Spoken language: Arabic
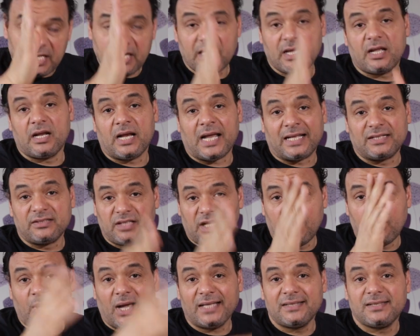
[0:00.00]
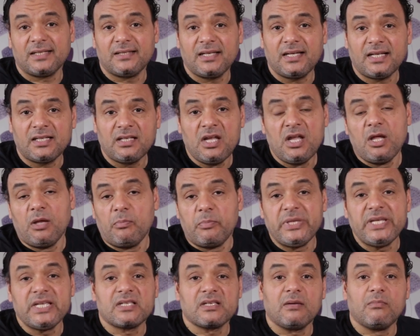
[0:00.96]
هي العدة الواحدة ديت
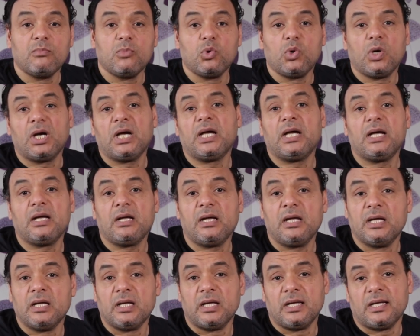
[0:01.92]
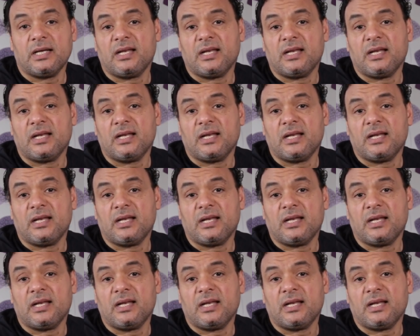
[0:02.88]
بيسموها آه،